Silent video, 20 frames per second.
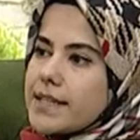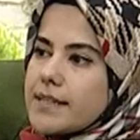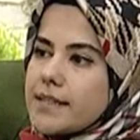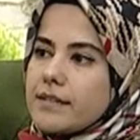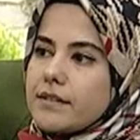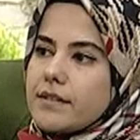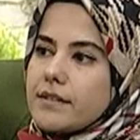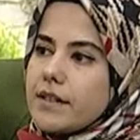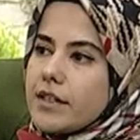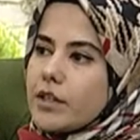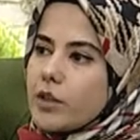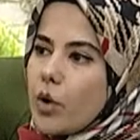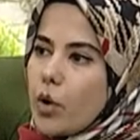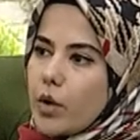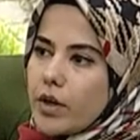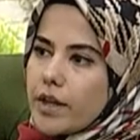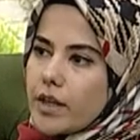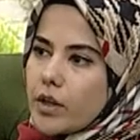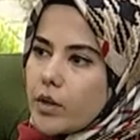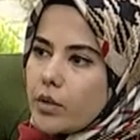sınırlarını
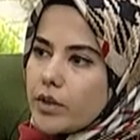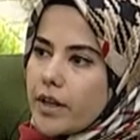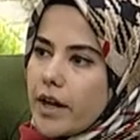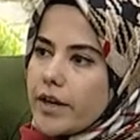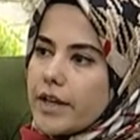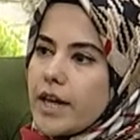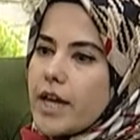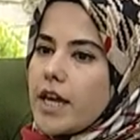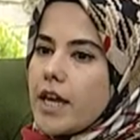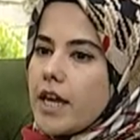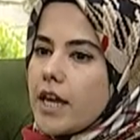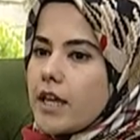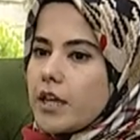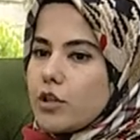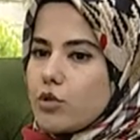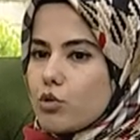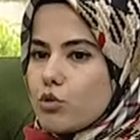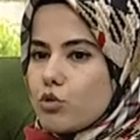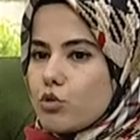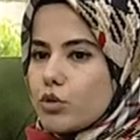öğreniyorlar. Ee,
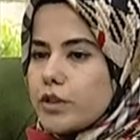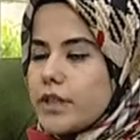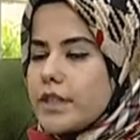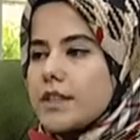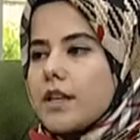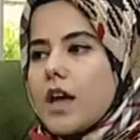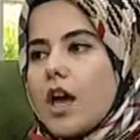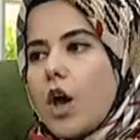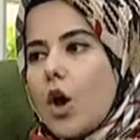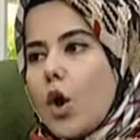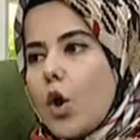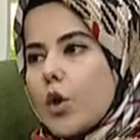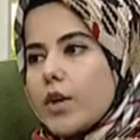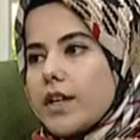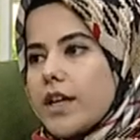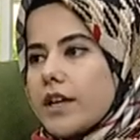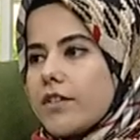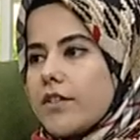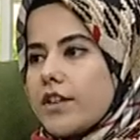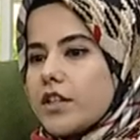çocukların
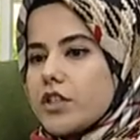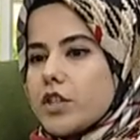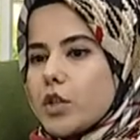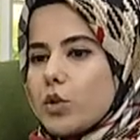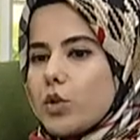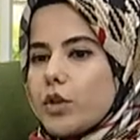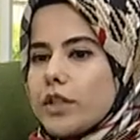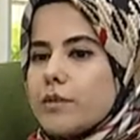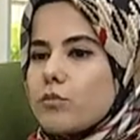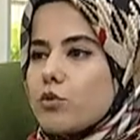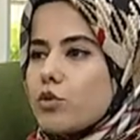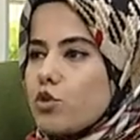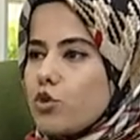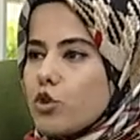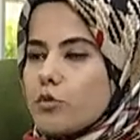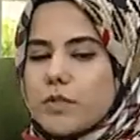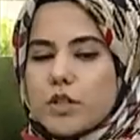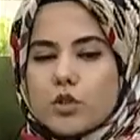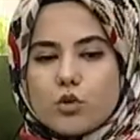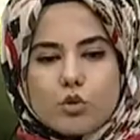örnek verecek olalım.
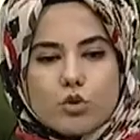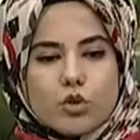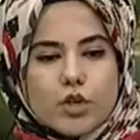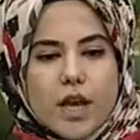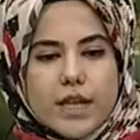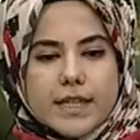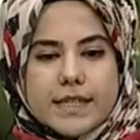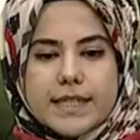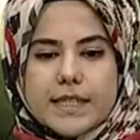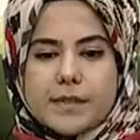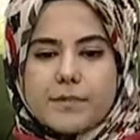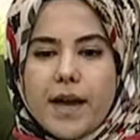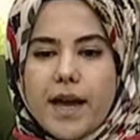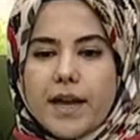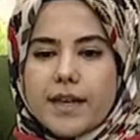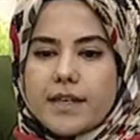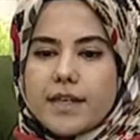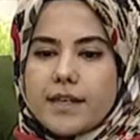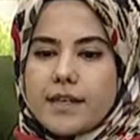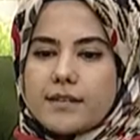Küçük bir çocuğa siz
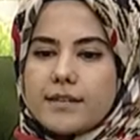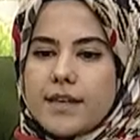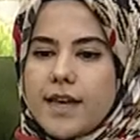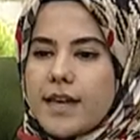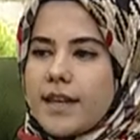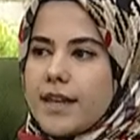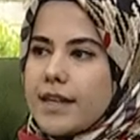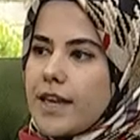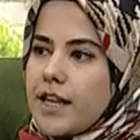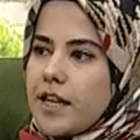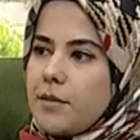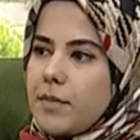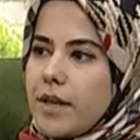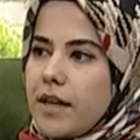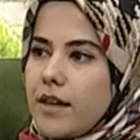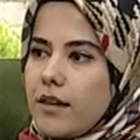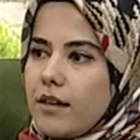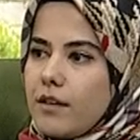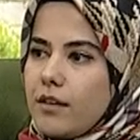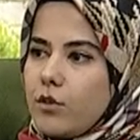belki tehlikeli
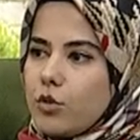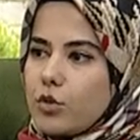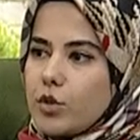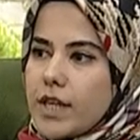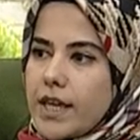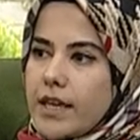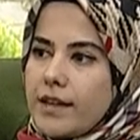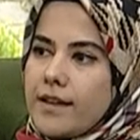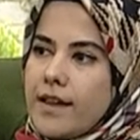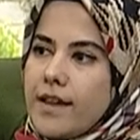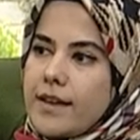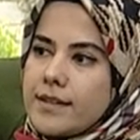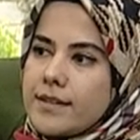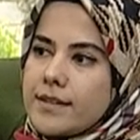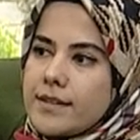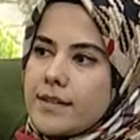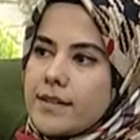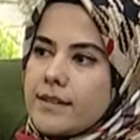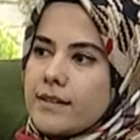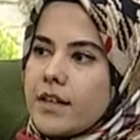bir yüksekliğe
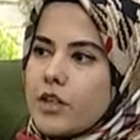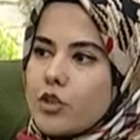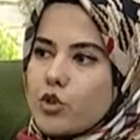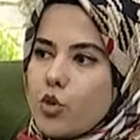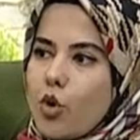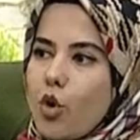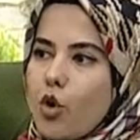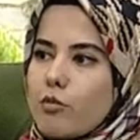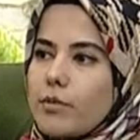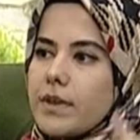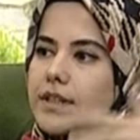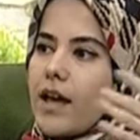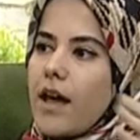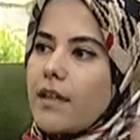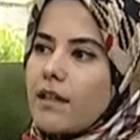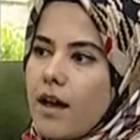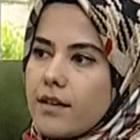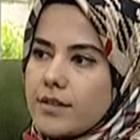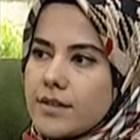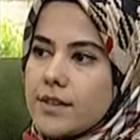gittiğinde hiç
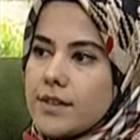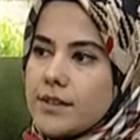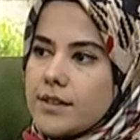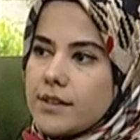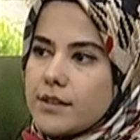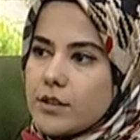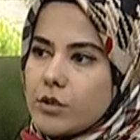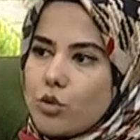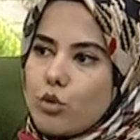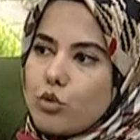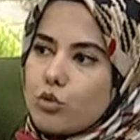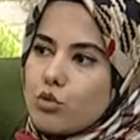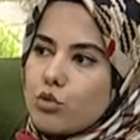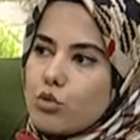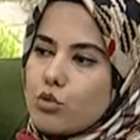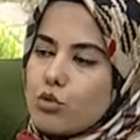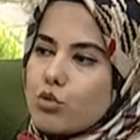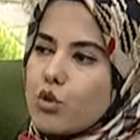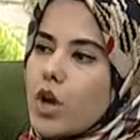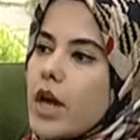korkmadan atladığını
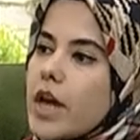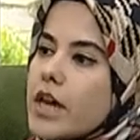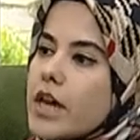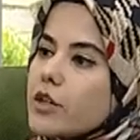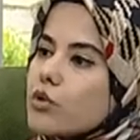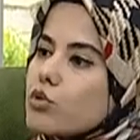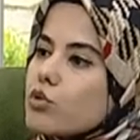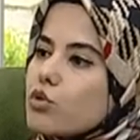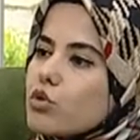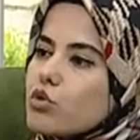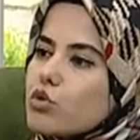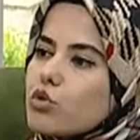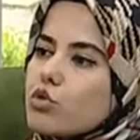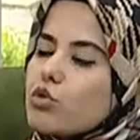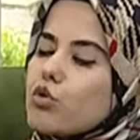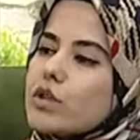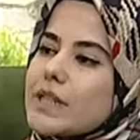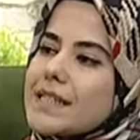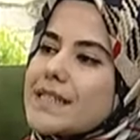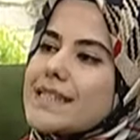görürsünüz. Çünkü
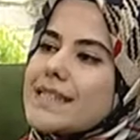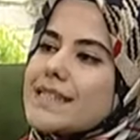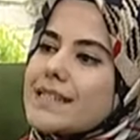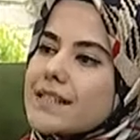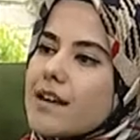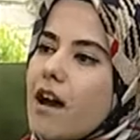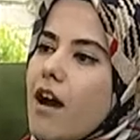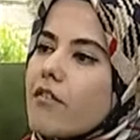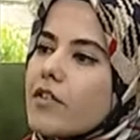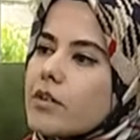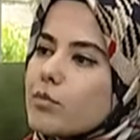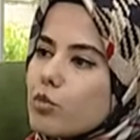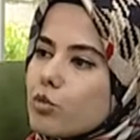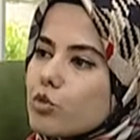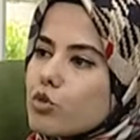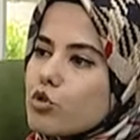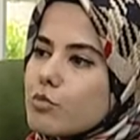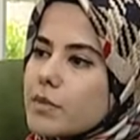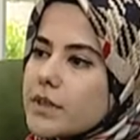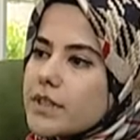çocukta sınır kavramı
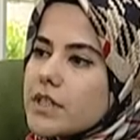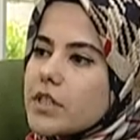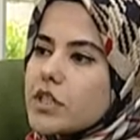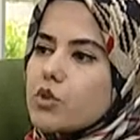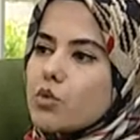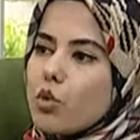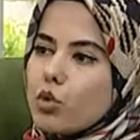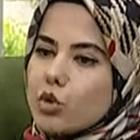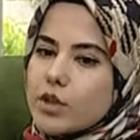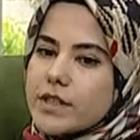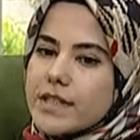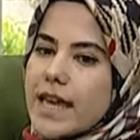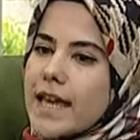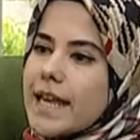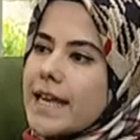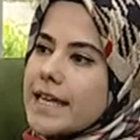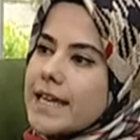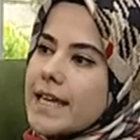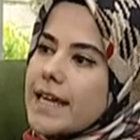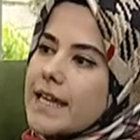oluşmadığı için onun
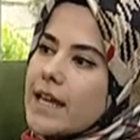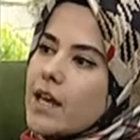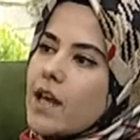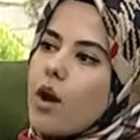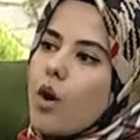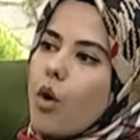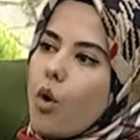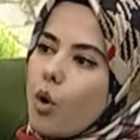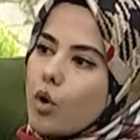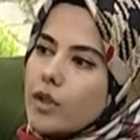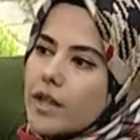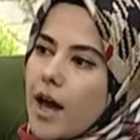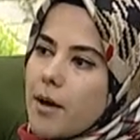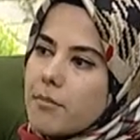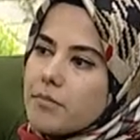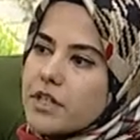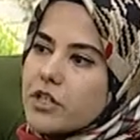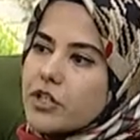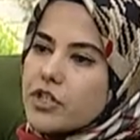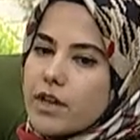tehlikeli
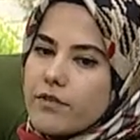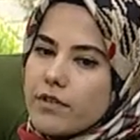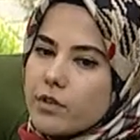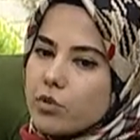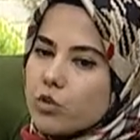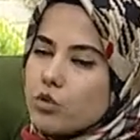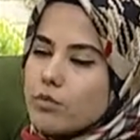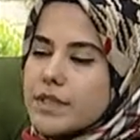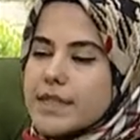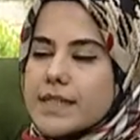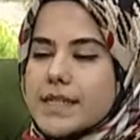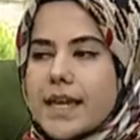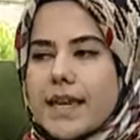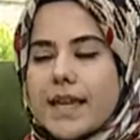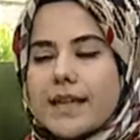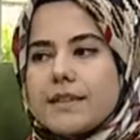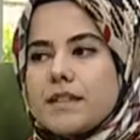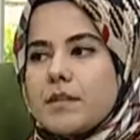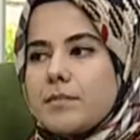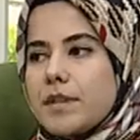olan bir şey ve durması
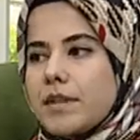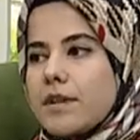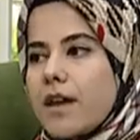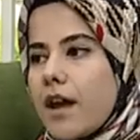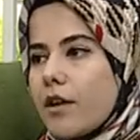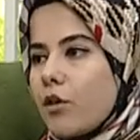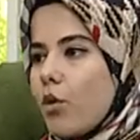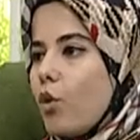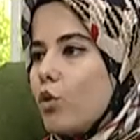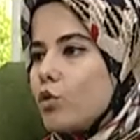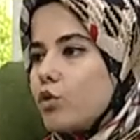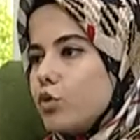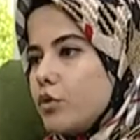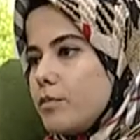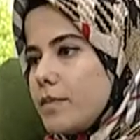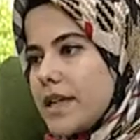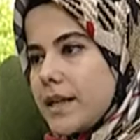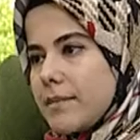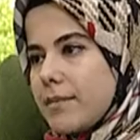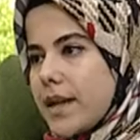gerektiği bir yer
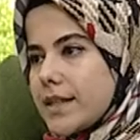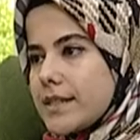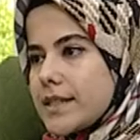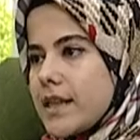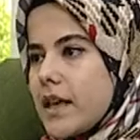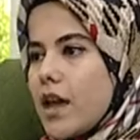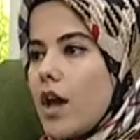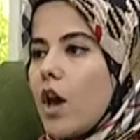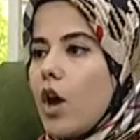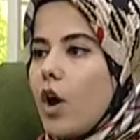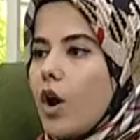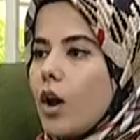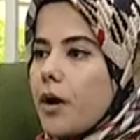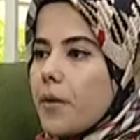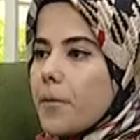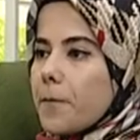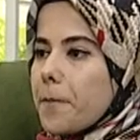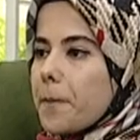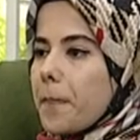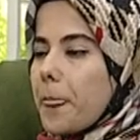olduğunu bilmez. Zarar
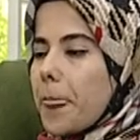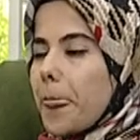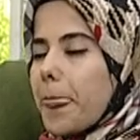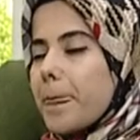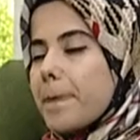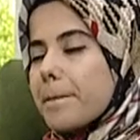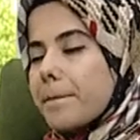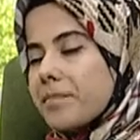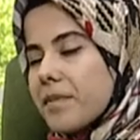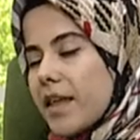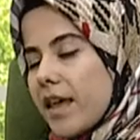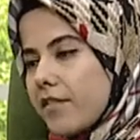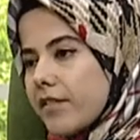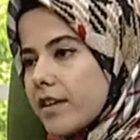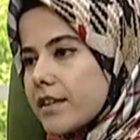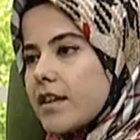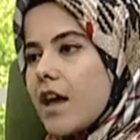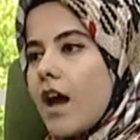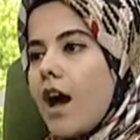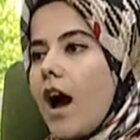geleceğini bilmiyor.
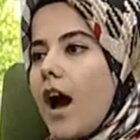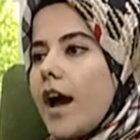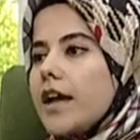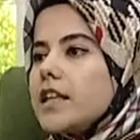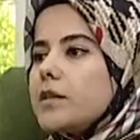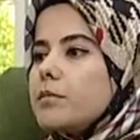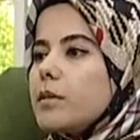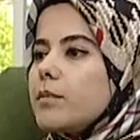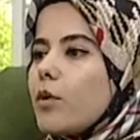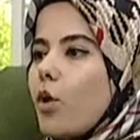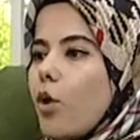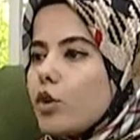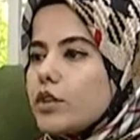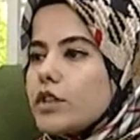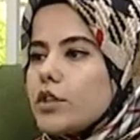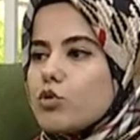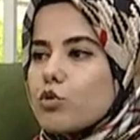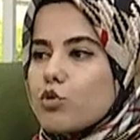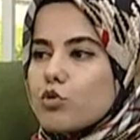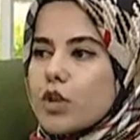Evet. Anne baba
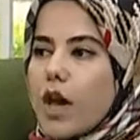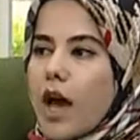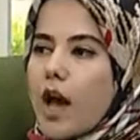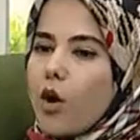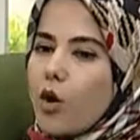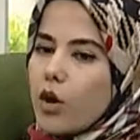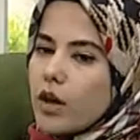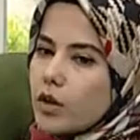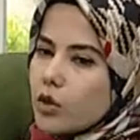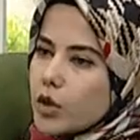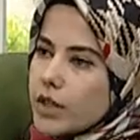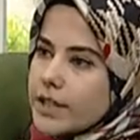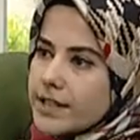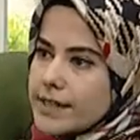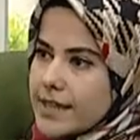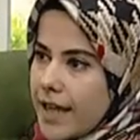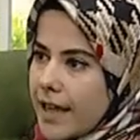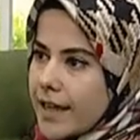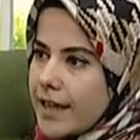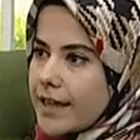orada çocuğa oranın
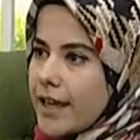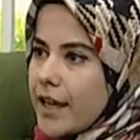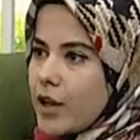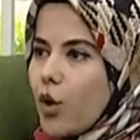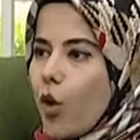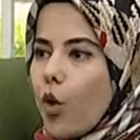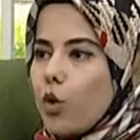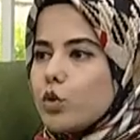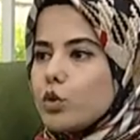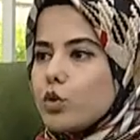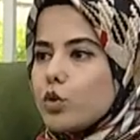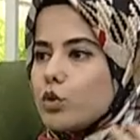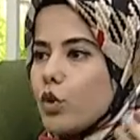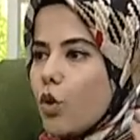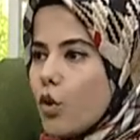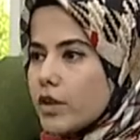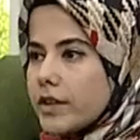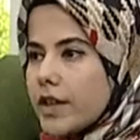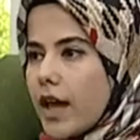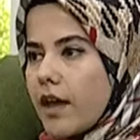tehlikeli olduğunu,
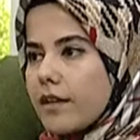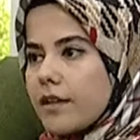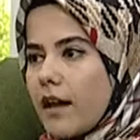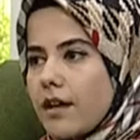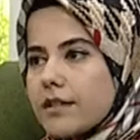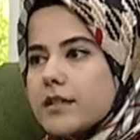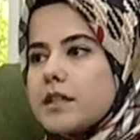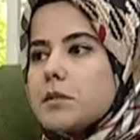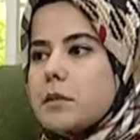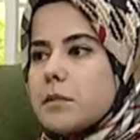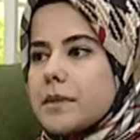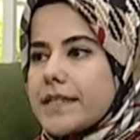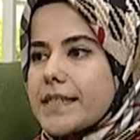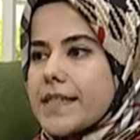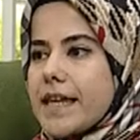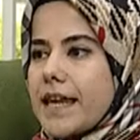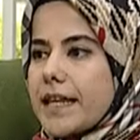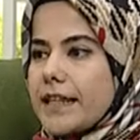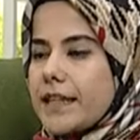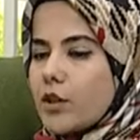oradan atlamaması
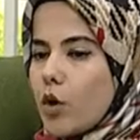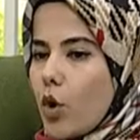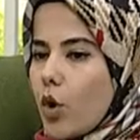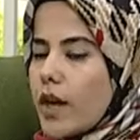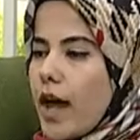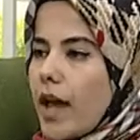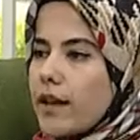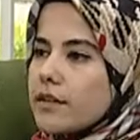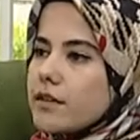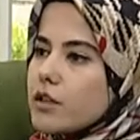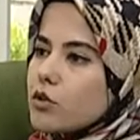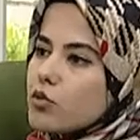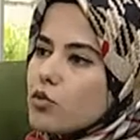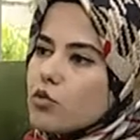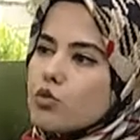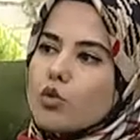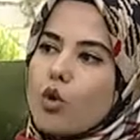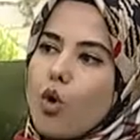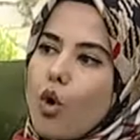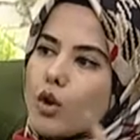gerektiğini öğrendiğinde
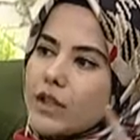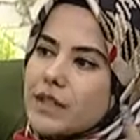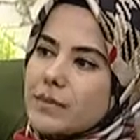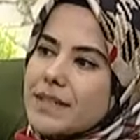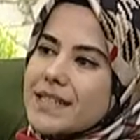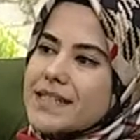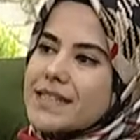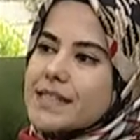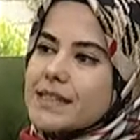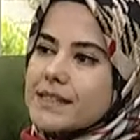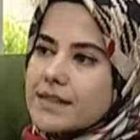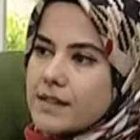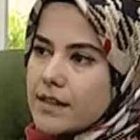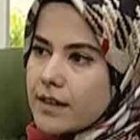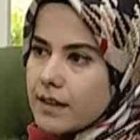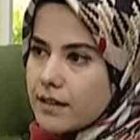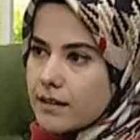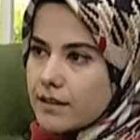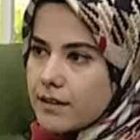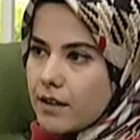çocuk orada bir
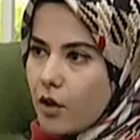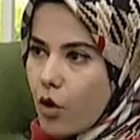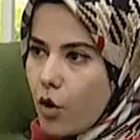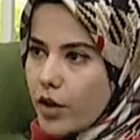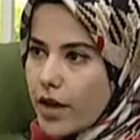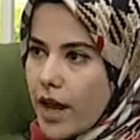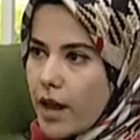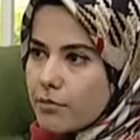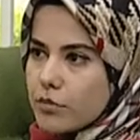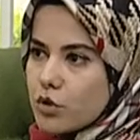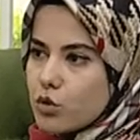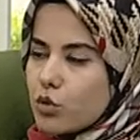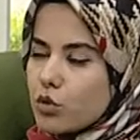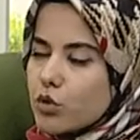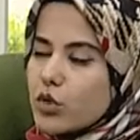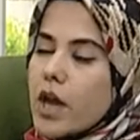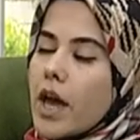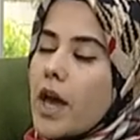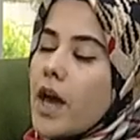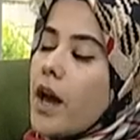sınırı öğrenmiş olur.